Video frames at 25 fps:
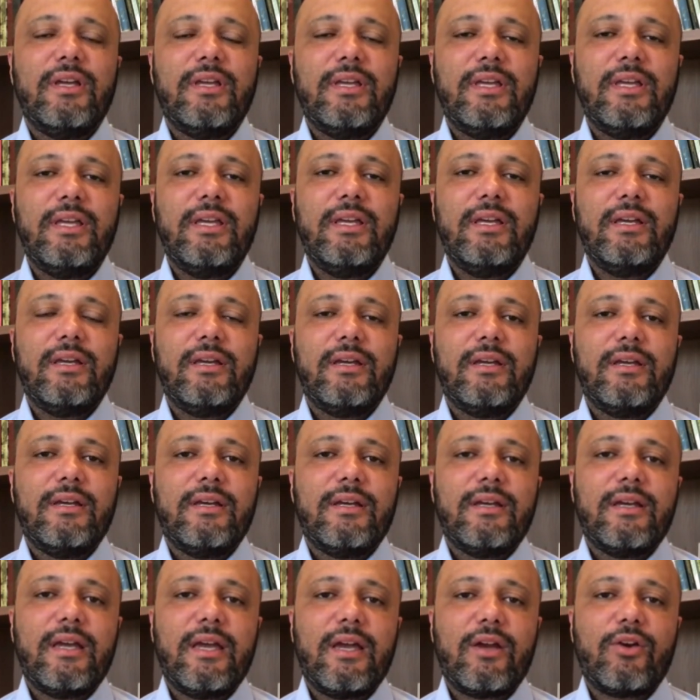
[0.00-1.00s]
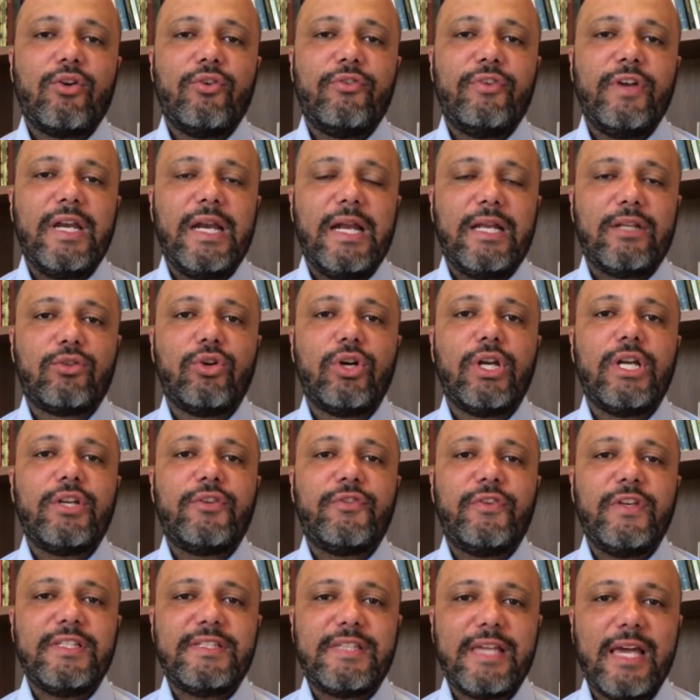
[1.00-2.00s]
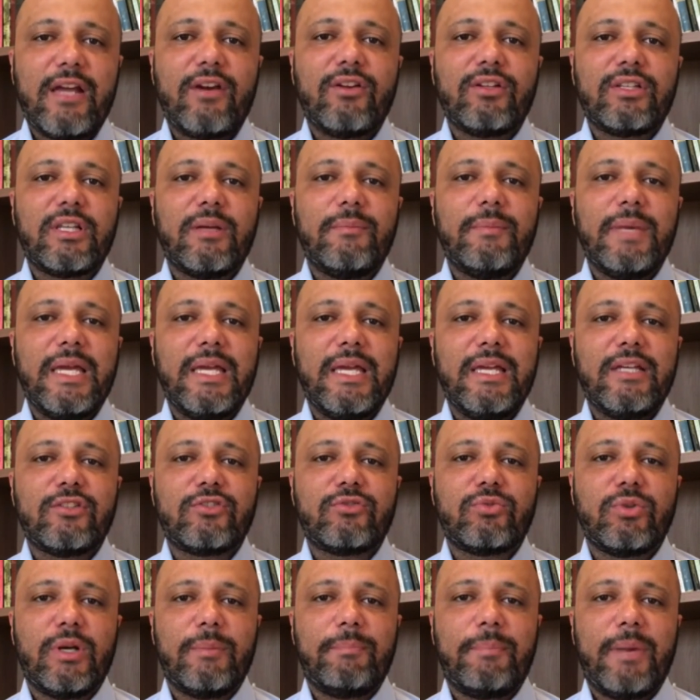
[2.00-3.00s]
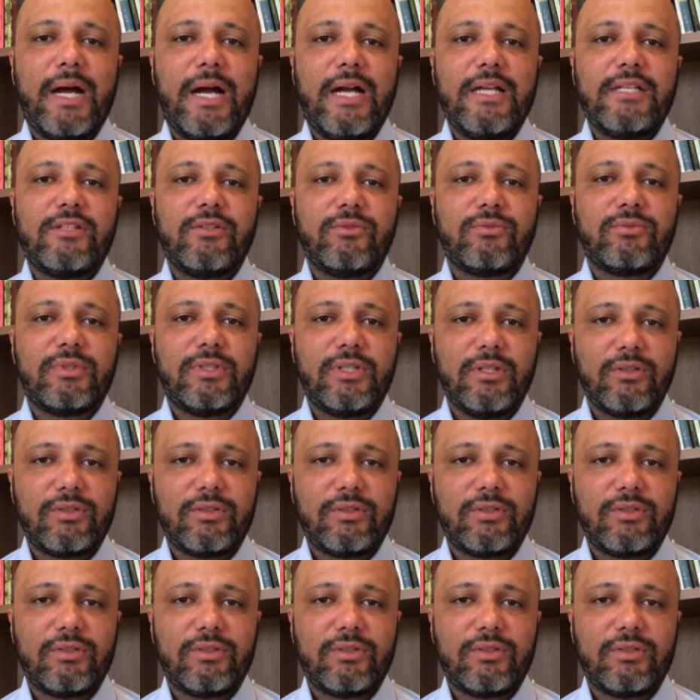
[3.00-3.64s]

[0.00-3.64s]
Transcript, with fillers: e é, governadores fizeram também a sua parte.